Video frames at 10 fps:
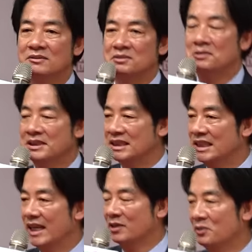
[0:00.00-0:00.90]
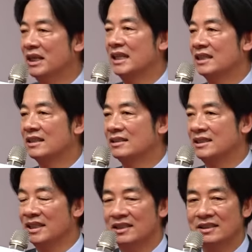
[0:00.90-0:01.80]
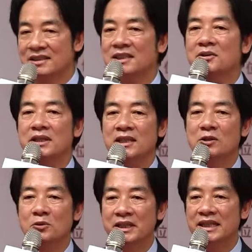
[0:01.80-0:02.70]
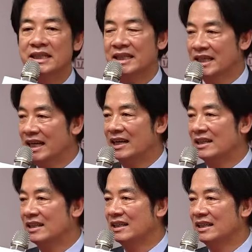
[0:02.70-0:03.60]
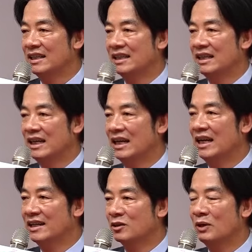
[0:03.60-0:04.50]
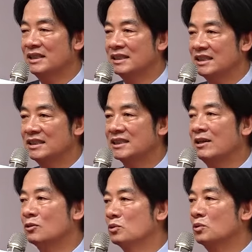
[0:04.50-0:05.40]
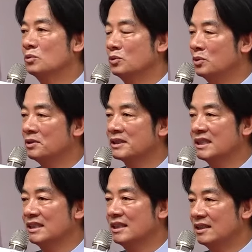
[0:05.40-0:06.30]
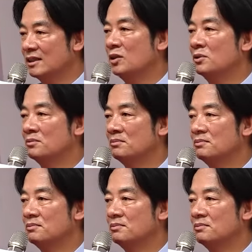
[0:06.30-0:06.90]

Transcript: 父子两位结合社会公益的力量啊，来关心照顾弱势的儿童。